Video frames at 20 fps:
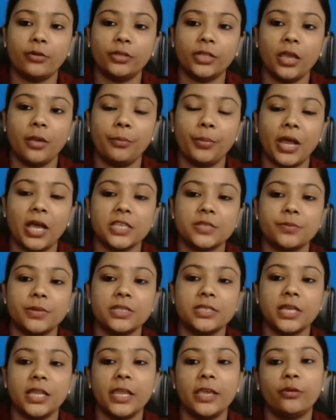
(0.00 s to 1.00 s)
एक होता है
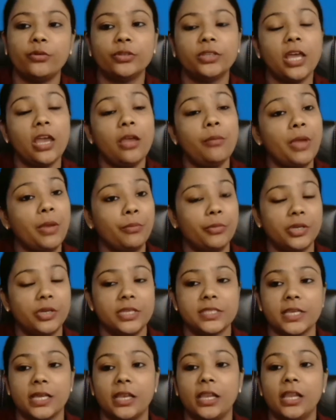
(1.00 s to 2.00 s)
प्लाज्मा सेल एक होता है
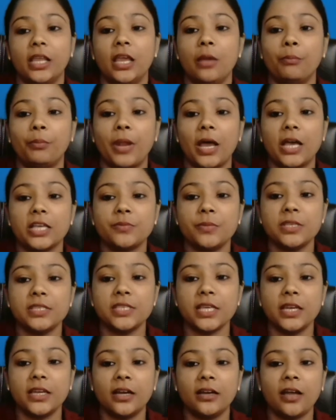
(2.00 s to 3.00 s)
मेमोरी सेल प्लाज्मा
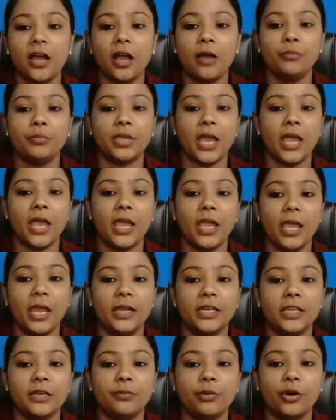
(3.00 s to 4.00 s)
सेल का काम क्या है
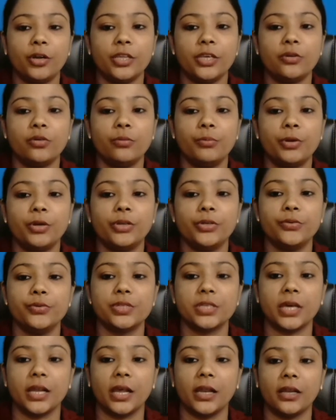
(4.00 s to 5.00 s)
एंटीबॉडी को
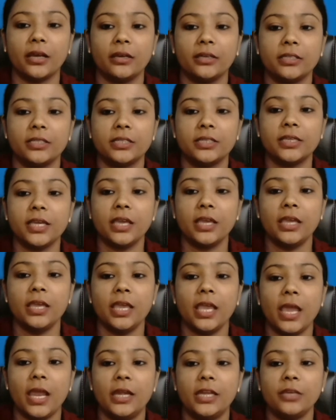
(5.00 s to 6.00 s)
प्रोड्यूस कराना ठीक
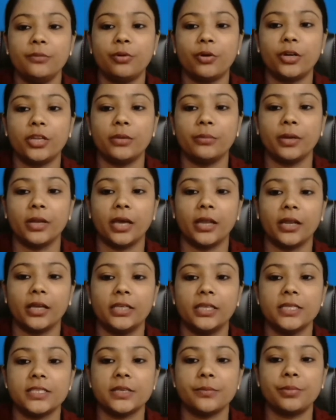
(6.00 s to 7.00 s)
है एंटीबॉडी बनाना
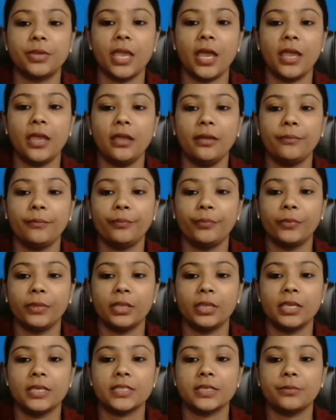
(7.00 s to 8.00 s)
ये सब क्या है
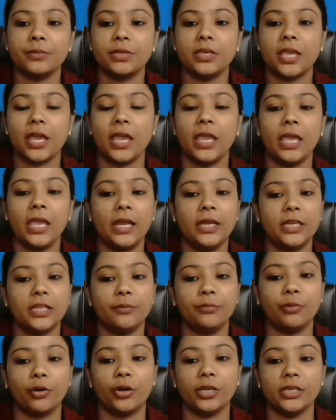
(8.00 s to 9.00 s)
ये सभी क्या है
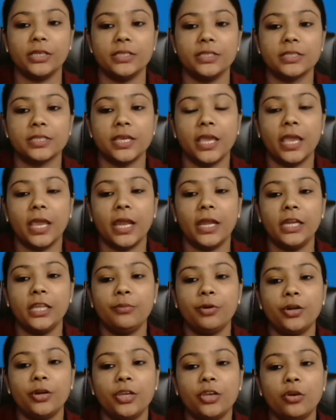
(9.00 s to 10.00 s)
एंटीबॉडीज
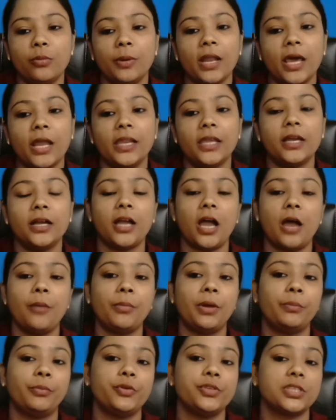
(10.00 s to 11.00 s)
एंटीबॉडी को बनाने का
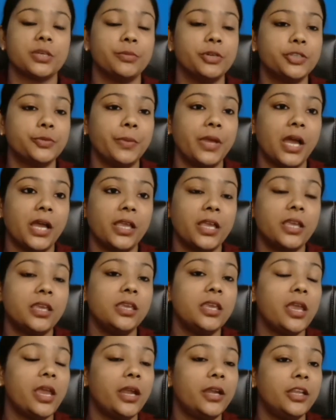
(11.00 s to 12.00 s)
काम आपको समझ में आ गया
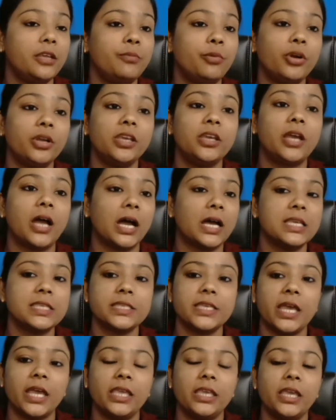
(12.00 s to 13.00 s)
कि ये एंटीबॉडी कहाँ
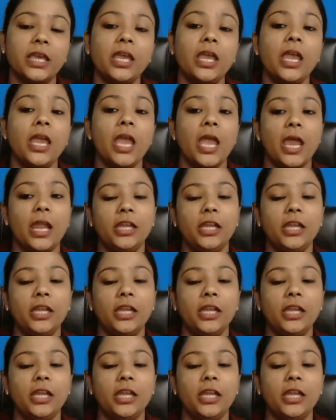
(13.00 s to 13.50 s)
से आई है